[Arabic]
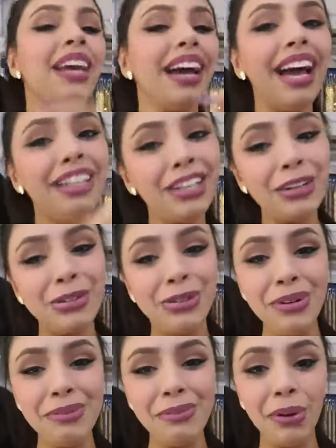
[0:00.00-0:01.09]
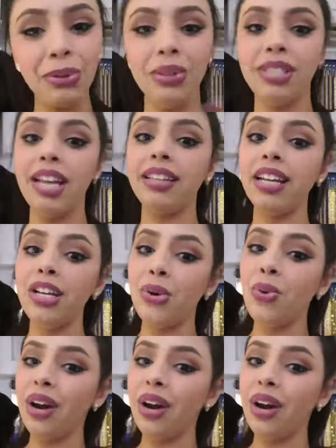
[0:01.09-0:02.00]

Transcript: غادي نرجعوا للموضوع ديالنا اللي هو